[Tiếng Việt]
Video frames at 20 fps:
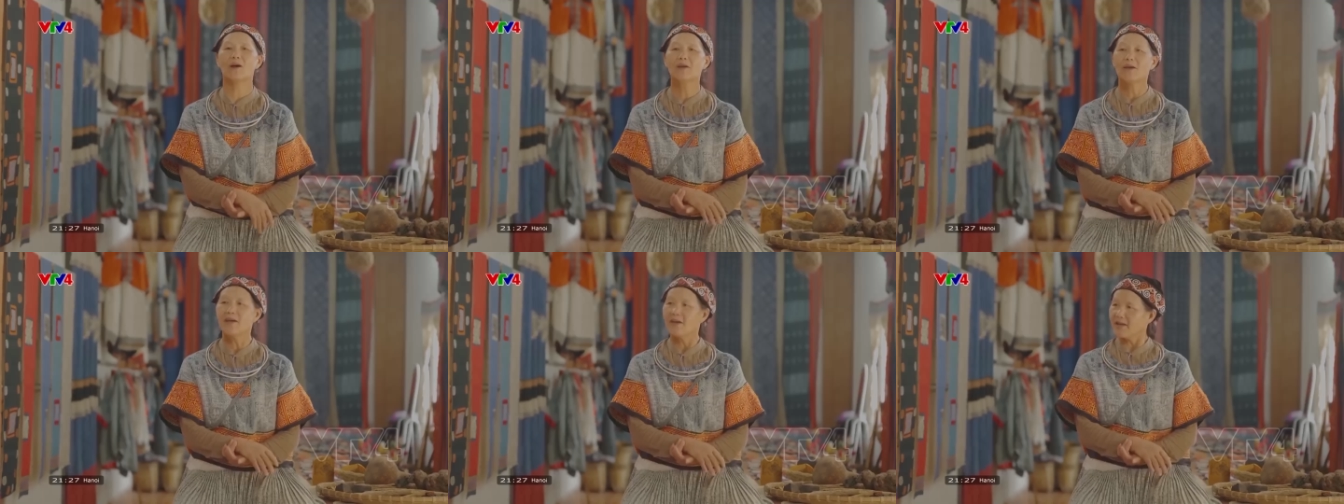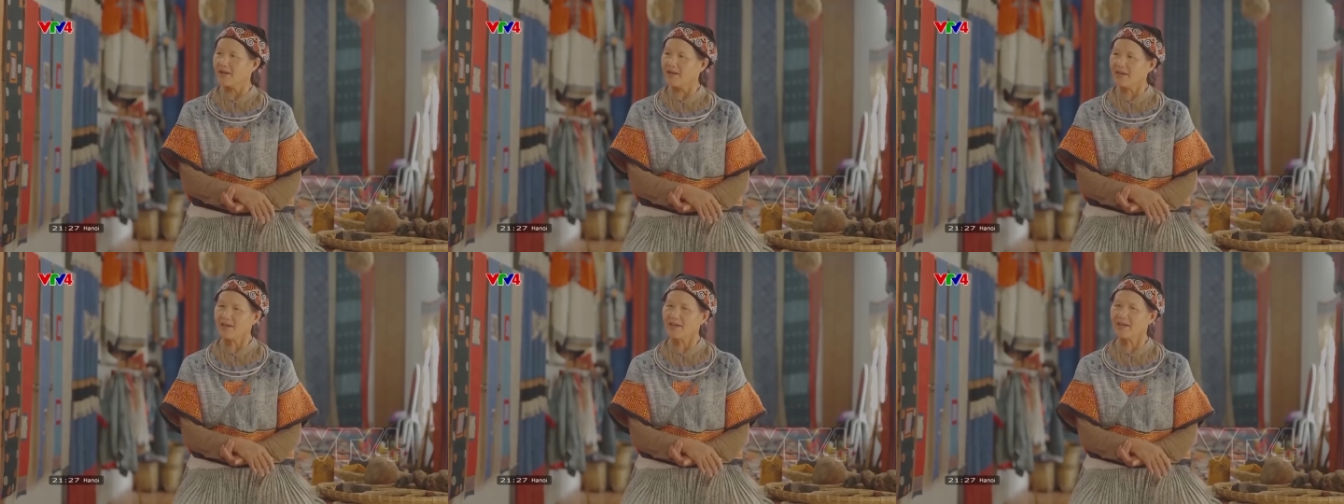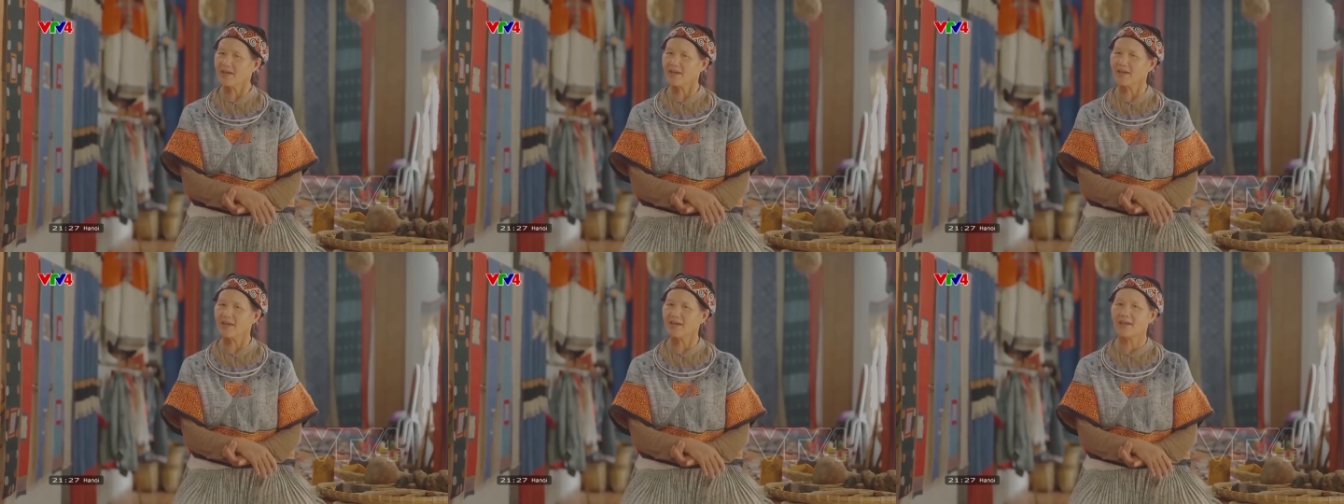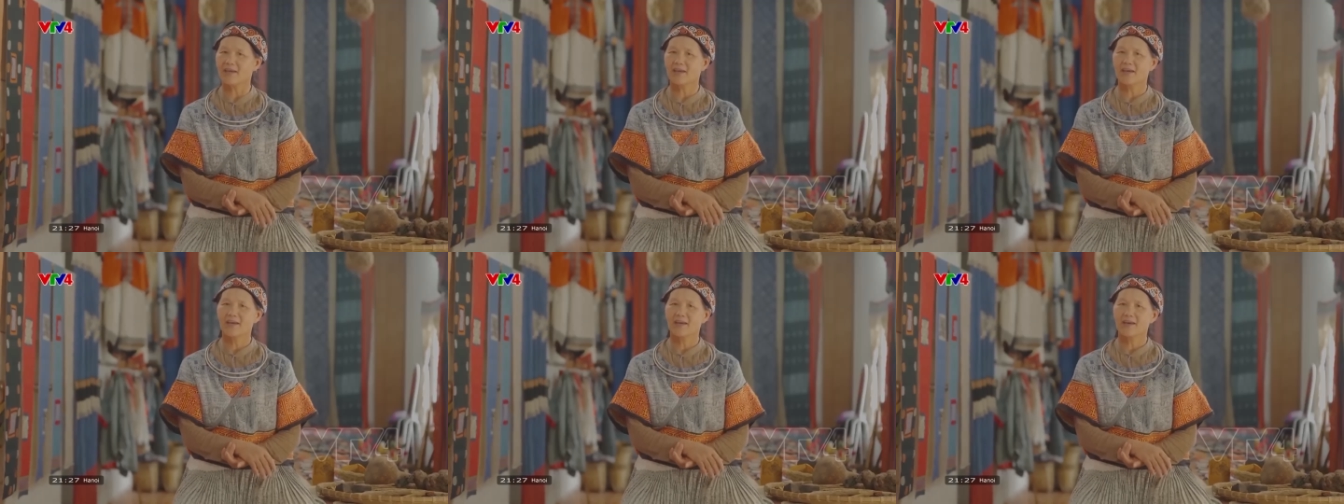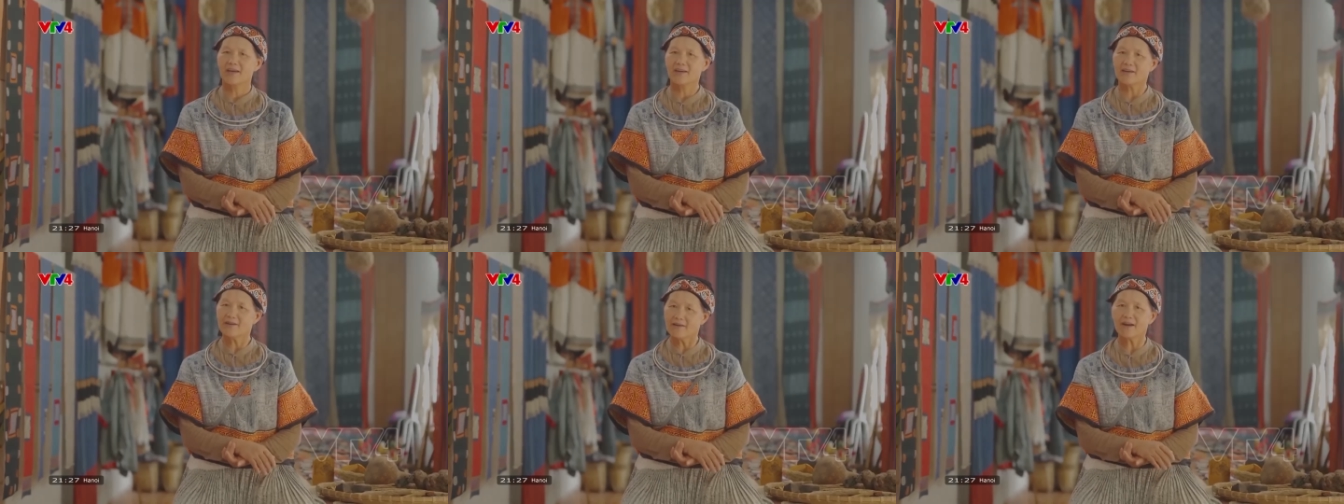là ông bảo, hi,
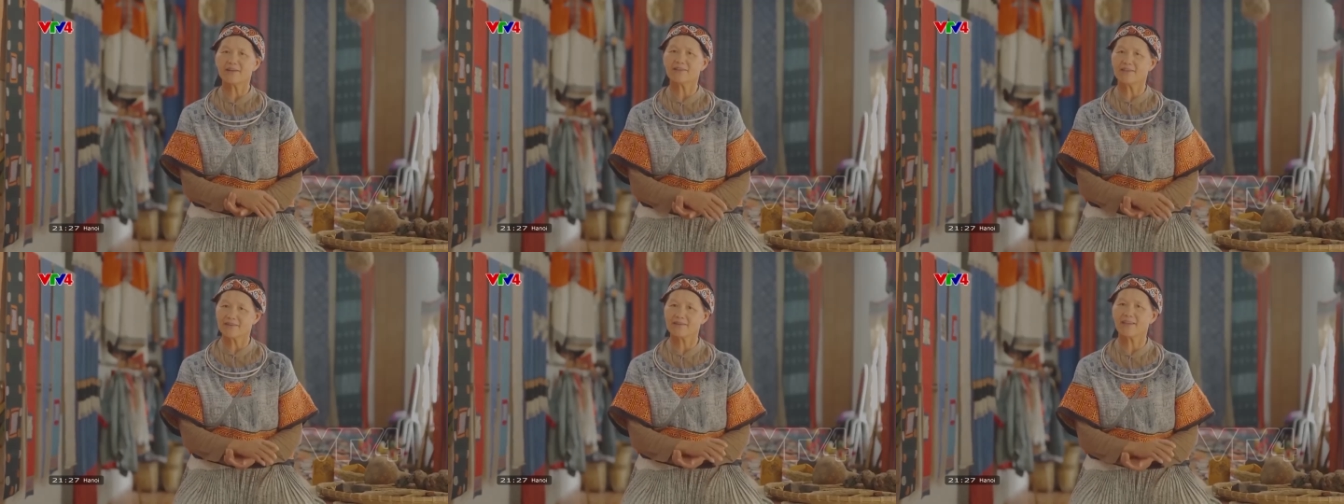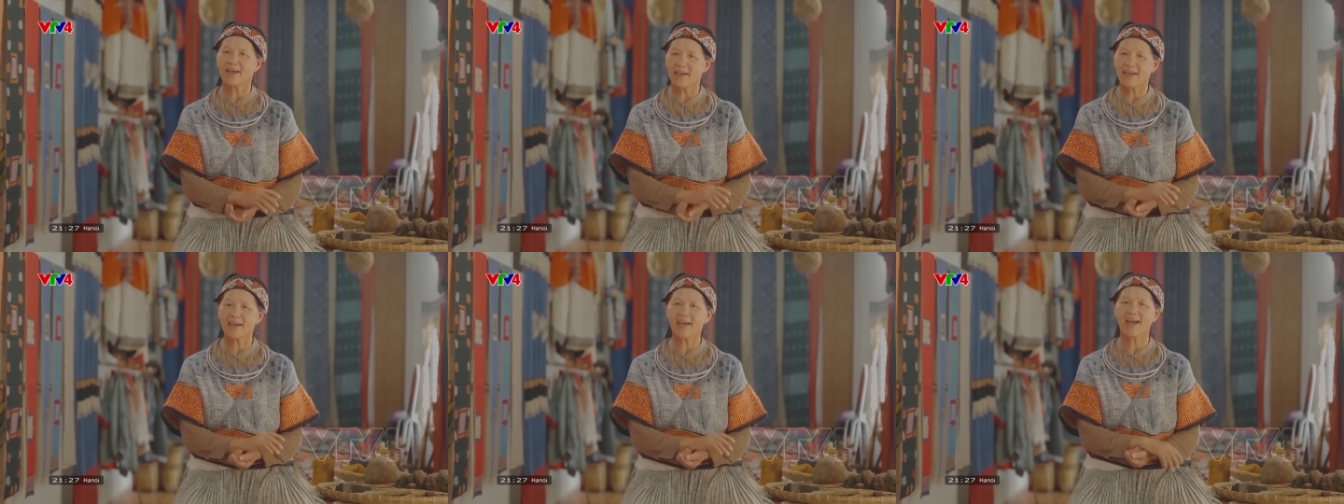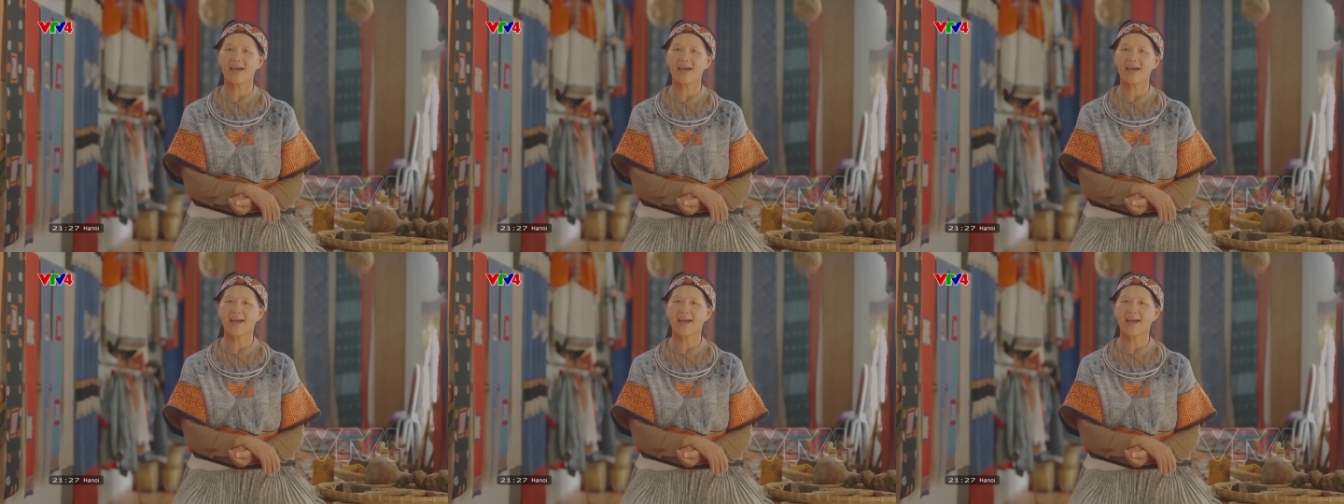được như